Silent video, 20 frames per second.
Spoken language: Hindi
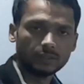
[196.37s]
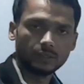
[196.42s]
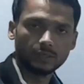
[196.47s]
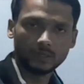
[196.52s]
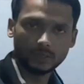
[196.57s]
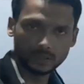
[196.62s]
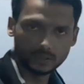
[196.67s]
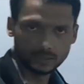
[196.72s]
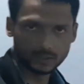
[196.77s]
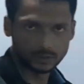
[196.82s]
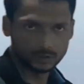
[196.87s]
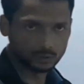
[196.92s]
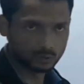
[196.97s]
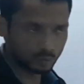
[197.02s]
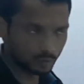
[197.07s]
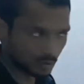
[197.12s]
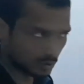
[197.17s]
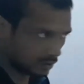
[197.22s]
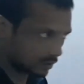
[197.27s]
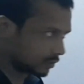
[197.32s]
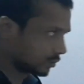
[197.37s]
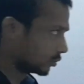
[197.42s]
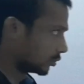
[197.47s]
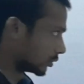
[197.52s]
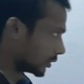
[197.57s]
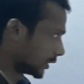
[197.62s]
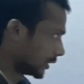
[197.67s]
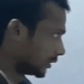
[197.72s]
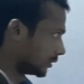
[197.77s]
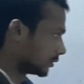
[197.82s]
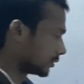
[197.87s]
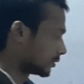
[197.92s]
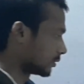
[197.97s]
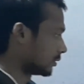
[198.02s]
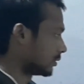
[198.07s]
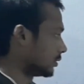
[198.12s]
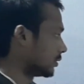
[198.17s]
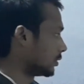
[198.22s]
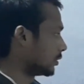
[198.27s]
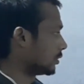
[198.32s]
इंक्रीज होगा ओके
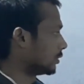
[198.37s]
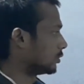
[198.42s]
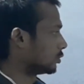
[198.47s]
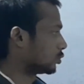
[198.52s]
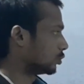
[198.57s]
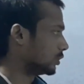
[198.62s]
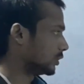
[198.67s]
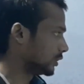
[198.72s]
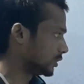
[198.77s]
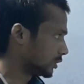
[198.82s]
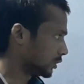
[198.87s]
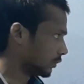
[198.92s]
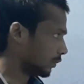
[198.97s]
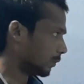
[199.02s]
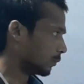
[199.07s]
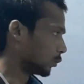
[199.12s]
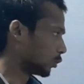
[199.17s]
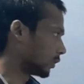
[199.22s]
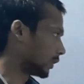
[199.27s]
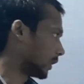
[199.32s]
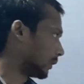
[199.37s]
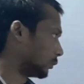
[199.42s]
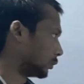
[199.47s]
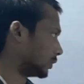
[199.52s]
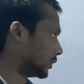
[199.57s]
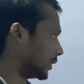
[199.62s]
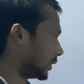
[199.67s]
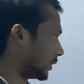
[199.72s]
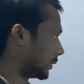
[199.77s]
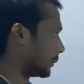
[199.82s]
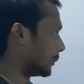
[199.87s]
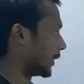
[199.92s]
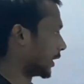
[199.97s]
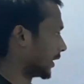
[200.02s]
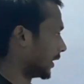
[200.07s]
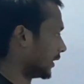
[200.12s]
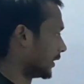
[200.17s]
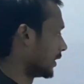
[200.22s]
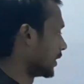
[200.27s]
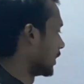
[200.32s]
सो so, इसी को हम लोग क्या बोलते हैं
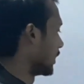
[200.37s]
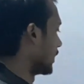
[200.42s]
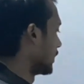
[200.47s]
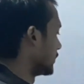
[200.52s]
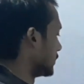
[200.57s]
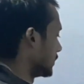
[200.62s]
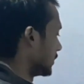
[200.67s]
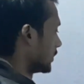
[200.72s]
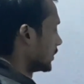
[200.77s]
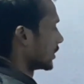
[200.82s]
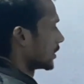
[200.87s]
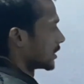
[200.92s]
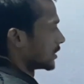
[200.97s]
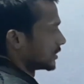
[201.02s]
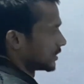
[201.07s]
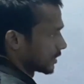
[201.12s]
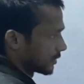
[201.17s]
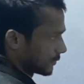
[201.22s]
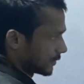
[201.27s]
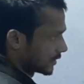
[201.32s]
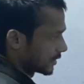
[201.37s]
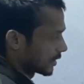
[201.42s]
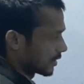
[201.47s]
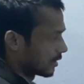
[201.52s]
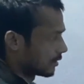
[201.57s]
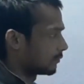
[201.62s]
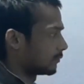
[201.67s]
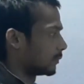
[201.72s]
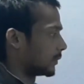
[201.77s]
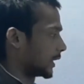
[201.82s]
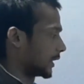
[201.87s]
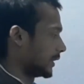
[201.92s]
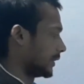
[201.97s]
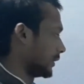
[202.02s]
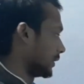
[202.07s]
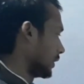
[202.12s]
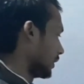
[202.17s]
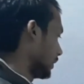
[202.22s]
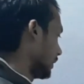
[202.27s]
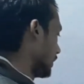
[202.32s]
मकैनिकल एनर्जी कंजर्वेशन ऑफ
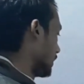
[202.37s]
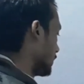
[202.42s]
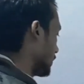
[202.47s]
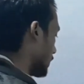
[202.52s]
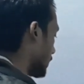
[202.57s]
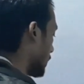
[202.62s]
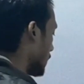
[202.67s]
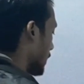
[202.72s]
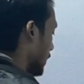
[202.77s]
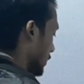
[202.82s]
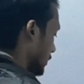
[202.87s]
मकैनिकल एनर्जी